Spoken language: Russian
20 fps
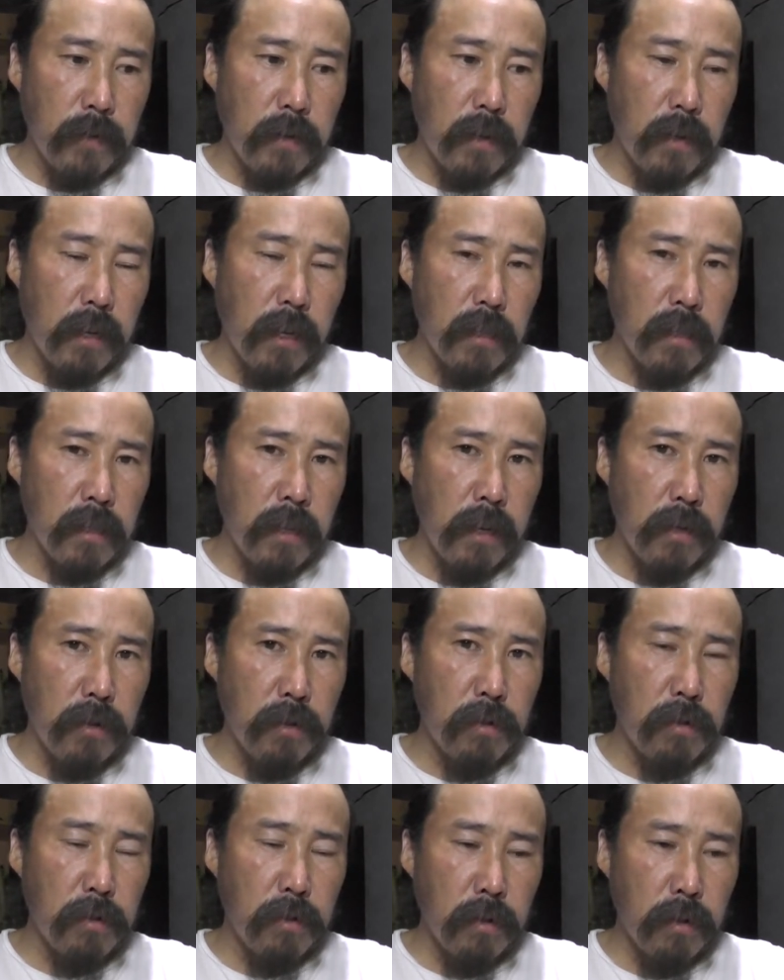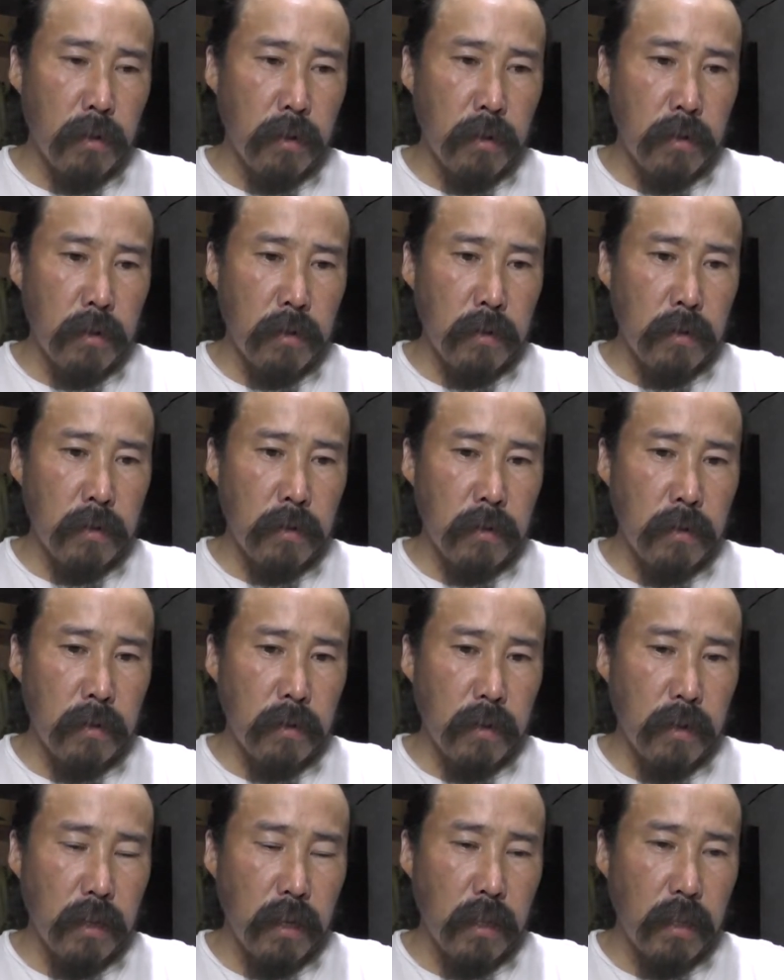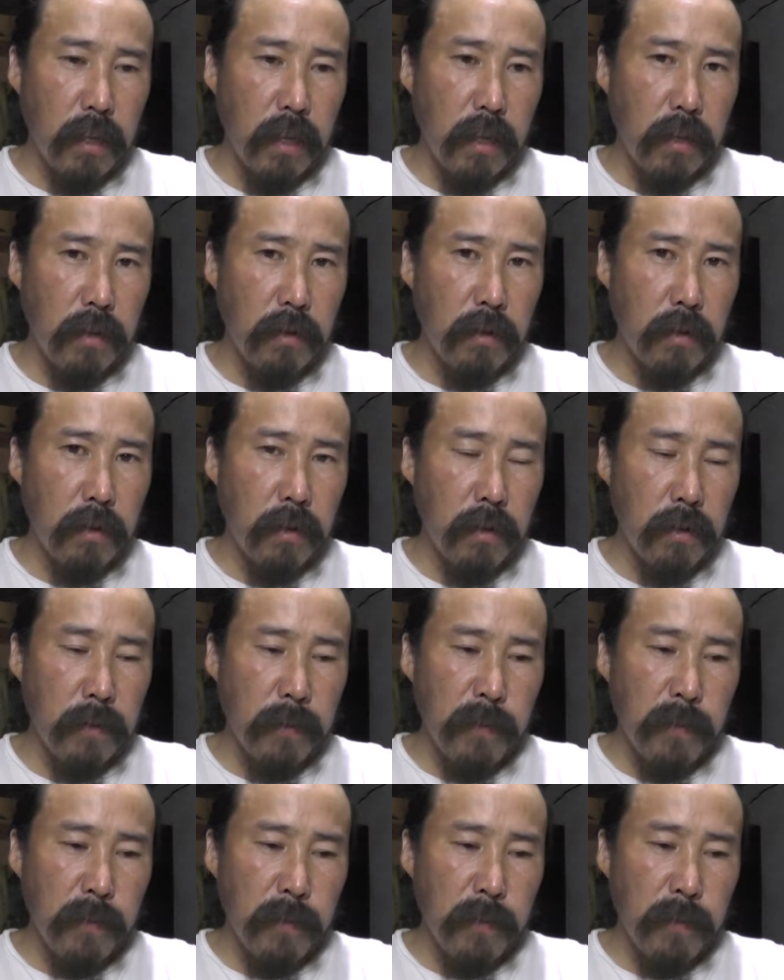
я знаю, что когда ее